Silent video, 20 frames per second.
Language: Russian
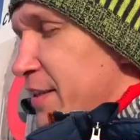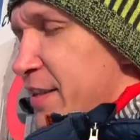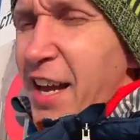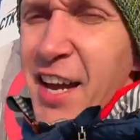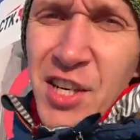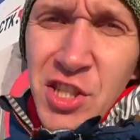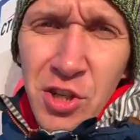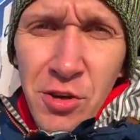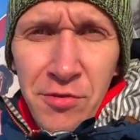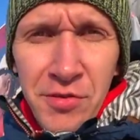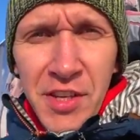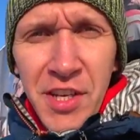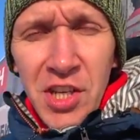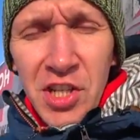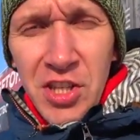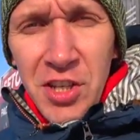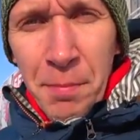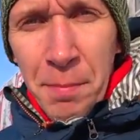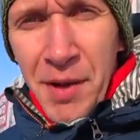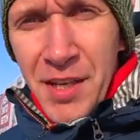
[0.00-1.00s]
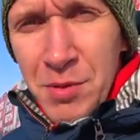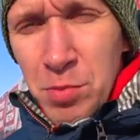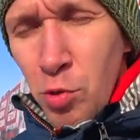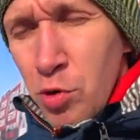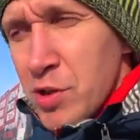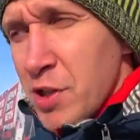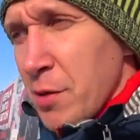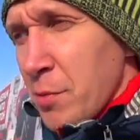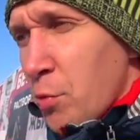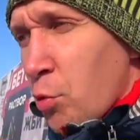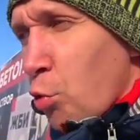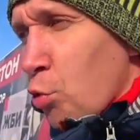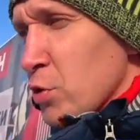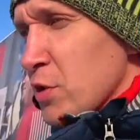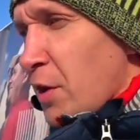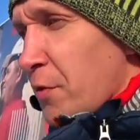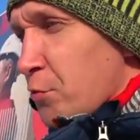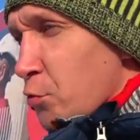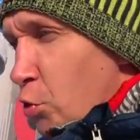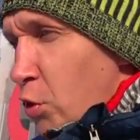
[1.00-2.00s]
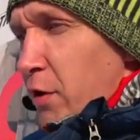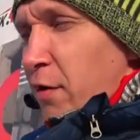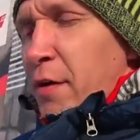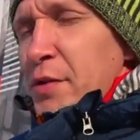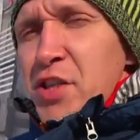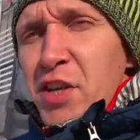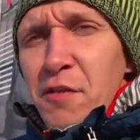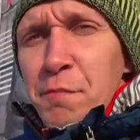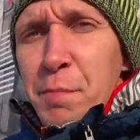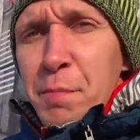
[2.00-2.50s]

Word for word: Также внешне посмотрим кузов, ну и вообще в